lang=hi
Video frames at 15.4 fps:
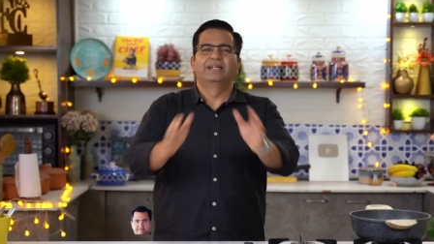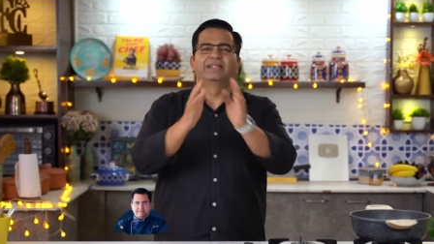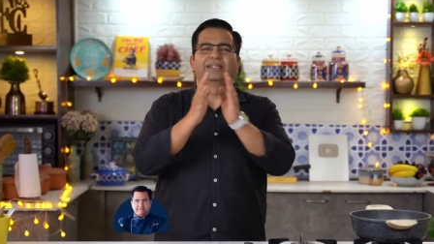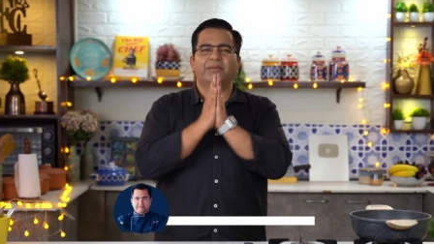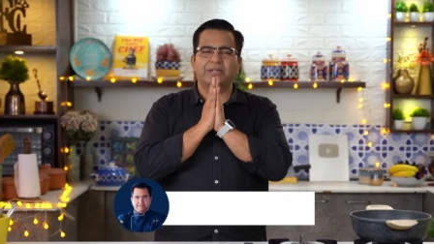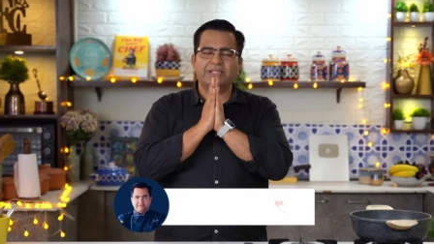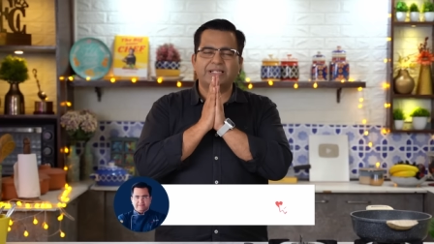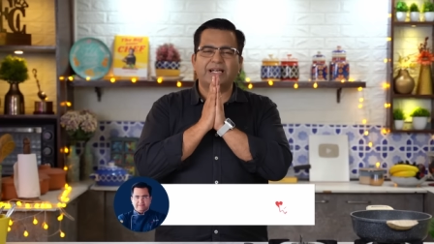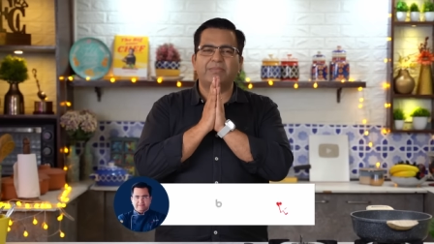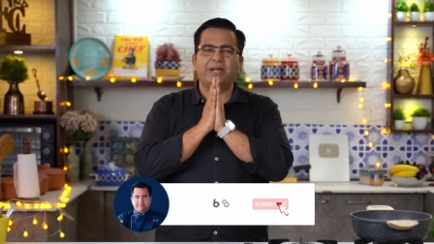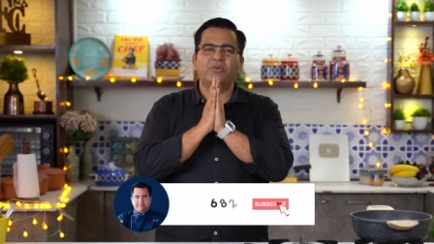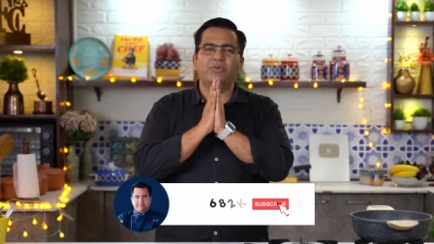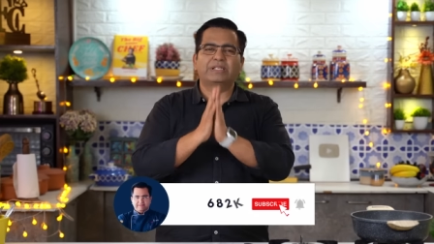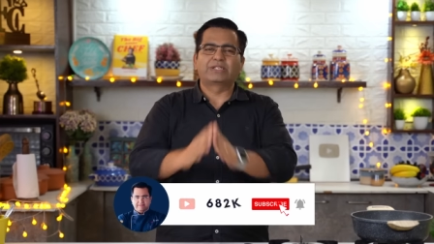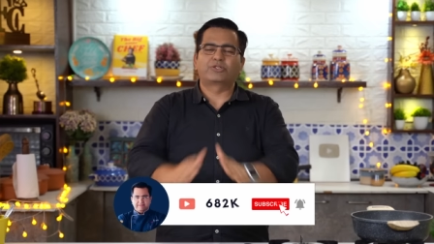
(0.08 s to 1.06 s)
नमस्कार मैं
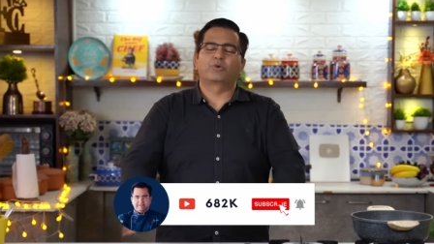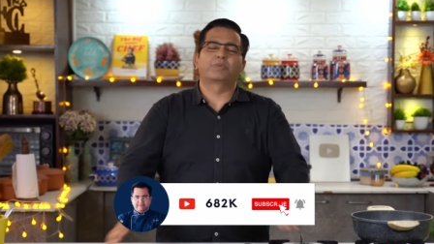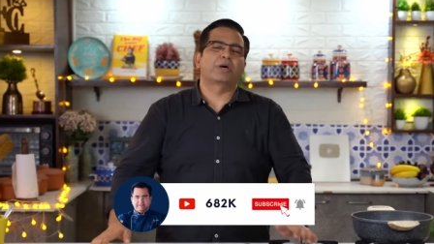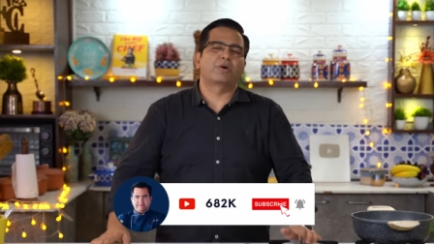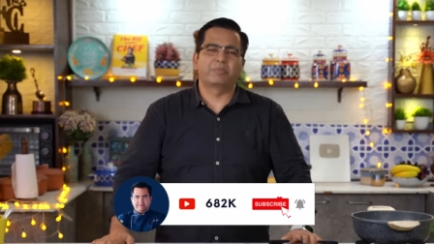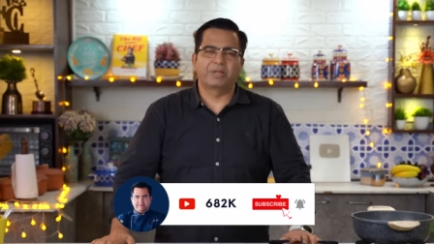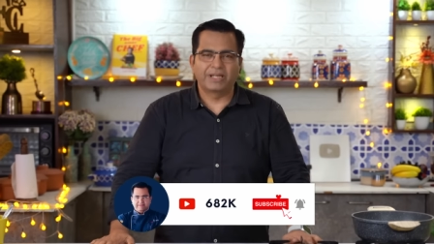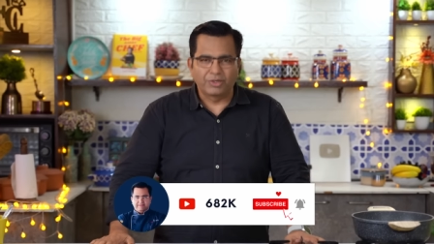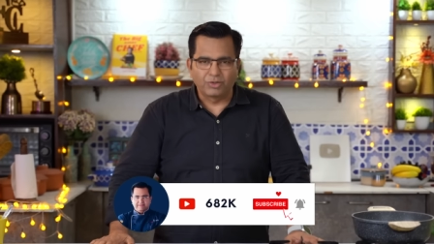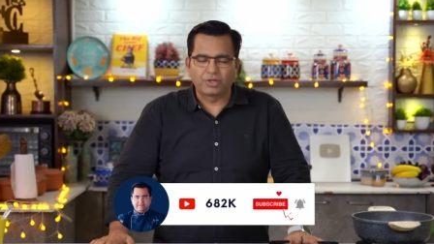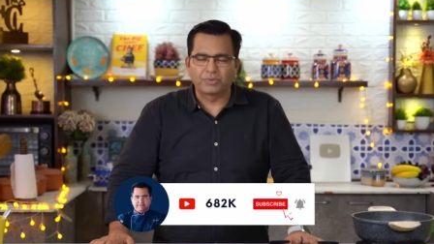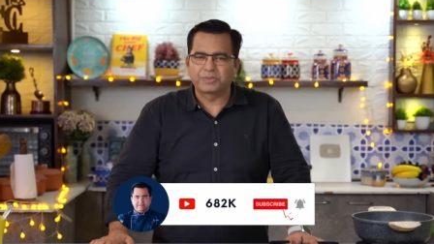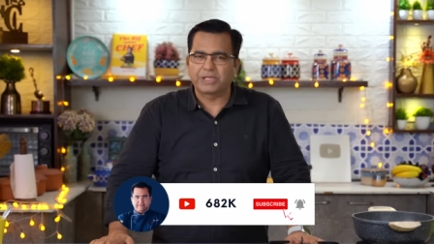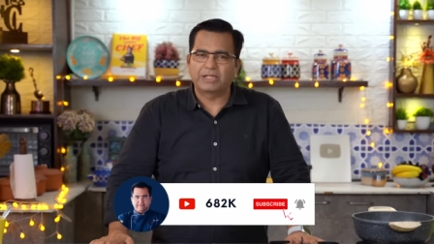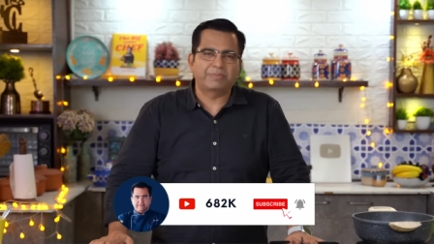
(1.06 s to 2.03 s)
हूं अजय चोपड़ा और मेरे
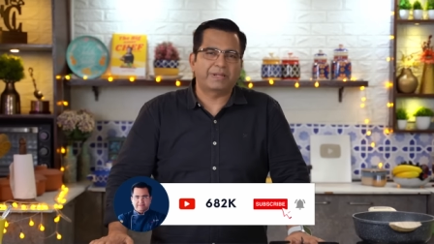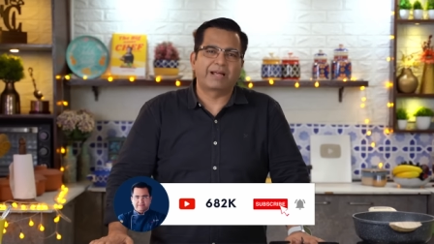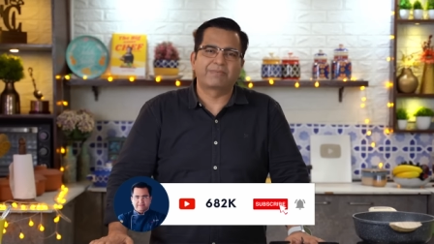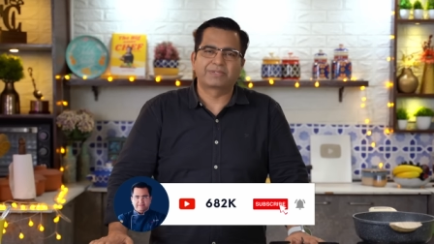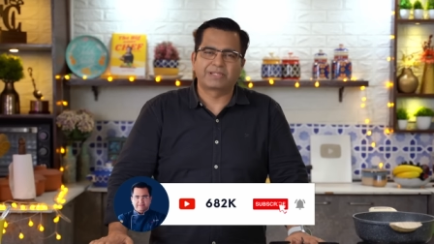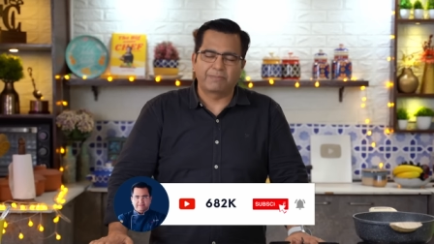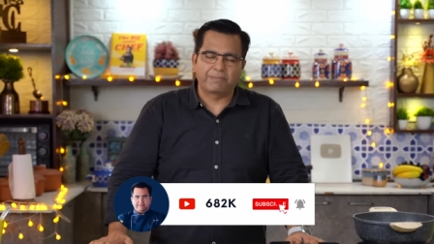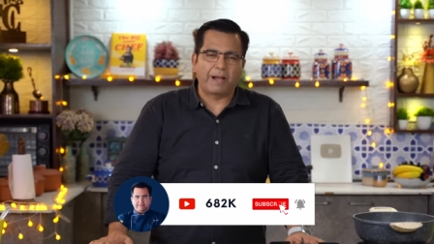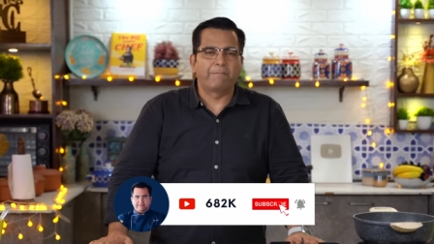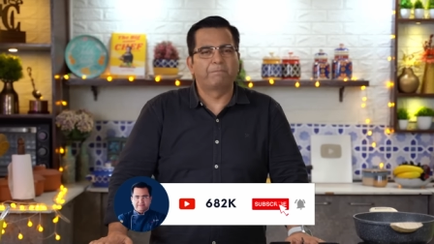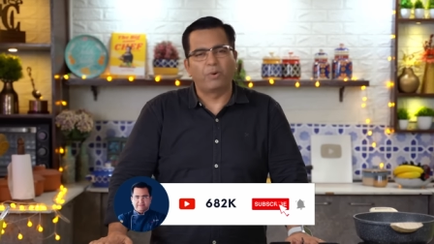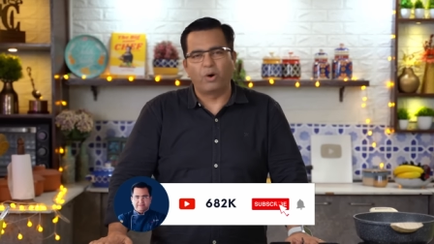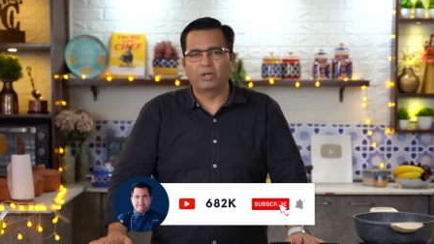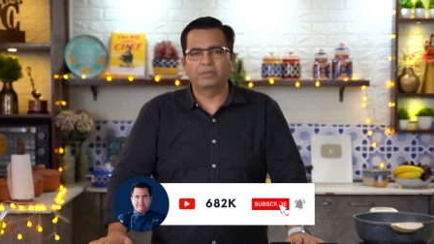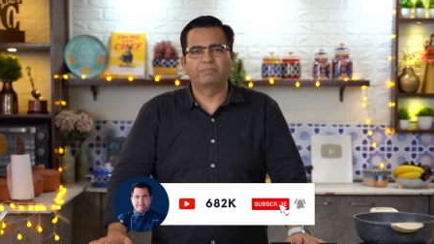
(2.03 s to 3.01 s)
YouTube चैनल पर आप सबका
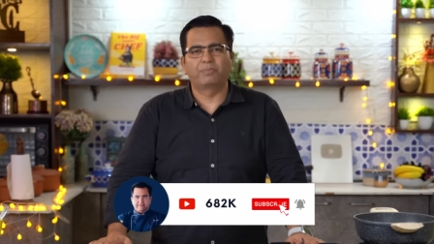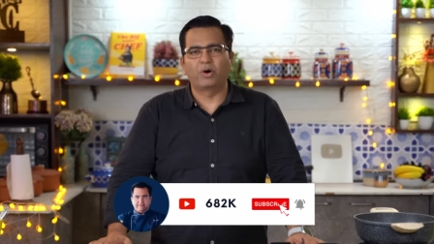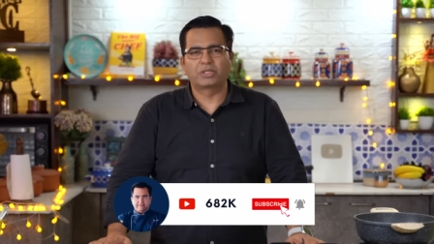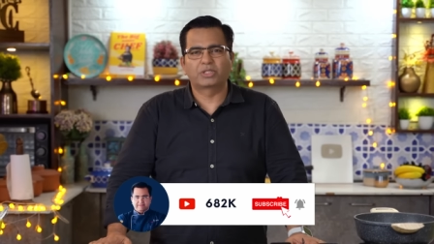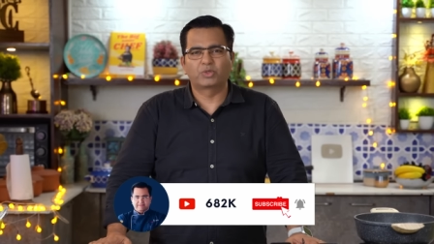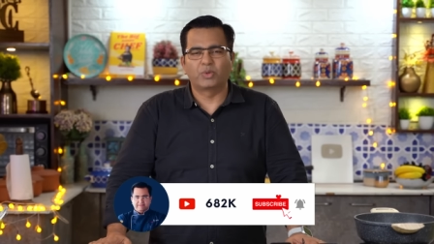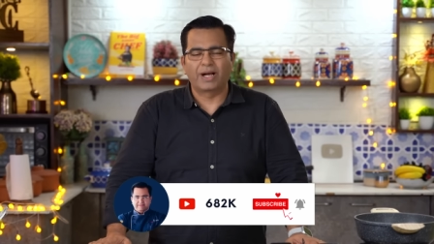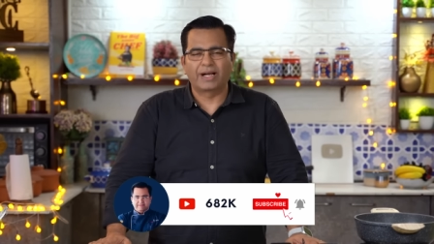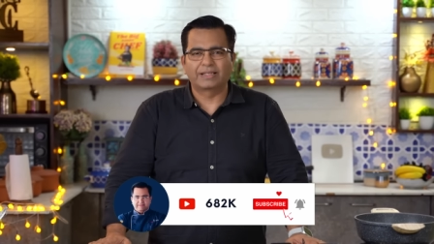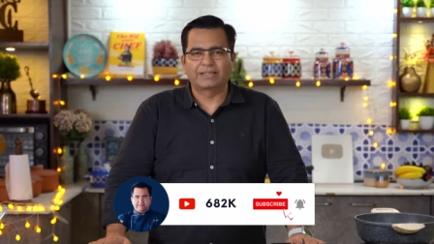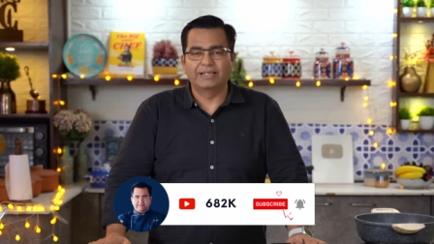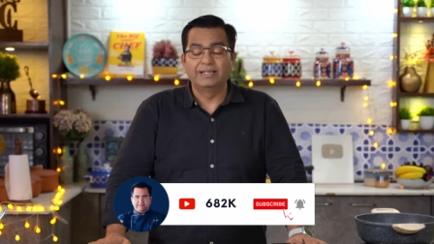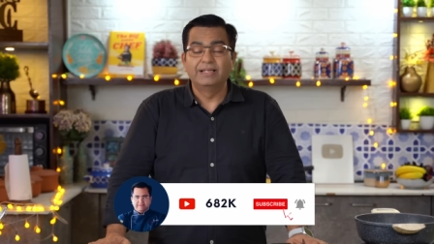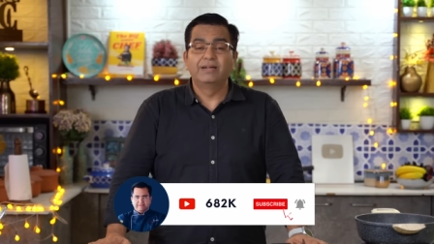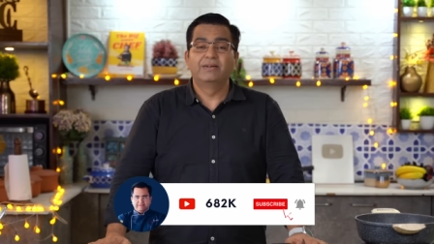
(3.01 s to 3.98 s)
बहुत बहुत स्वागत
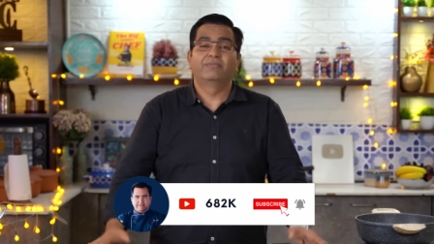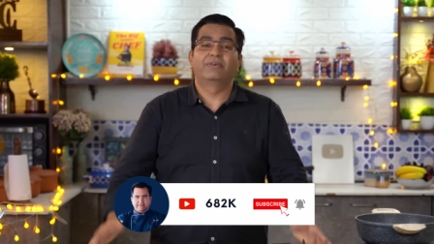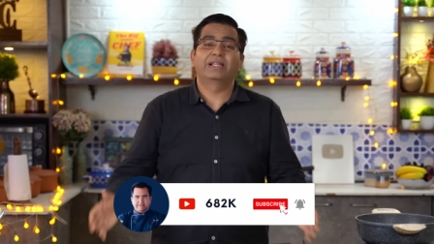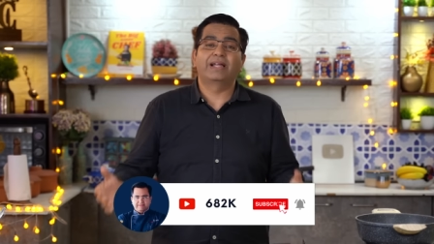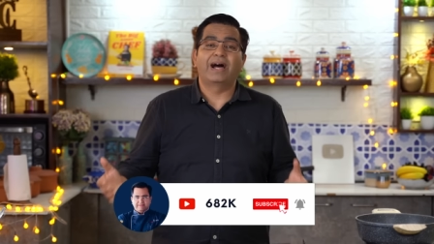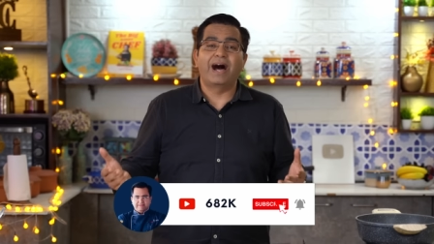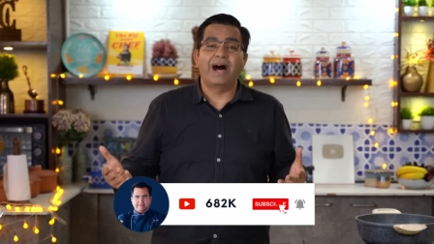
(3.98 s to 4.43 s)
है वेल well,